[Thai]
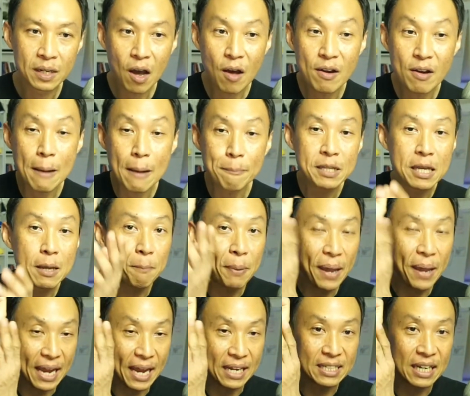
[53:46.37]
เขานับที่
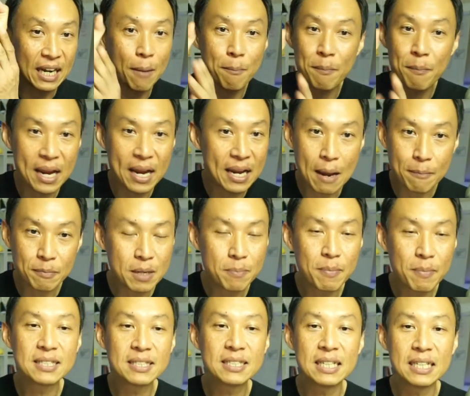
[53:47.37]
เพจนะครับไม่ได้นับที่
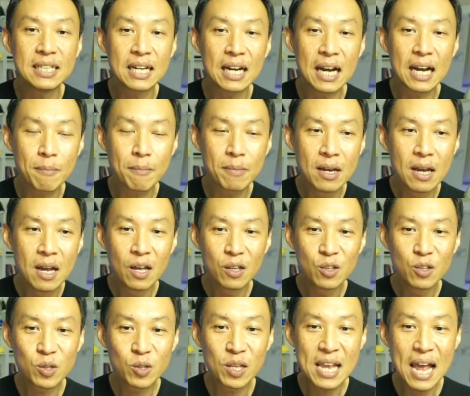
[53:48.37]
บัญชีนะครับ
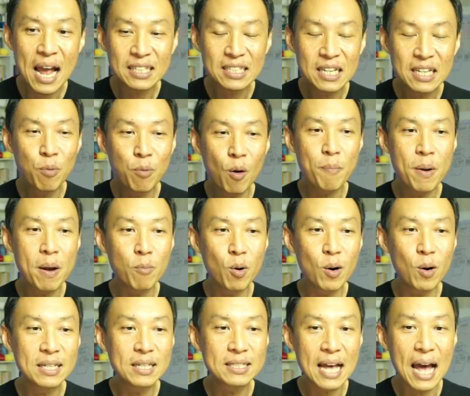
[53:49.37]
ยกตัวอย่างเช่นผมเป็น
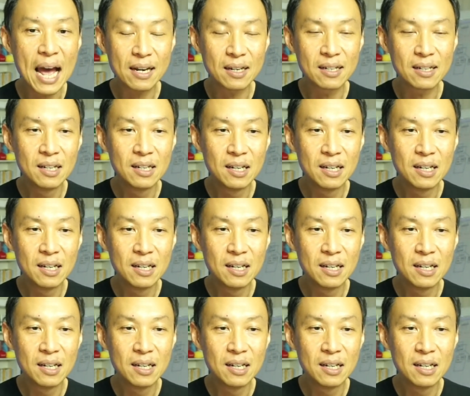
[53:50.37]
บริษัท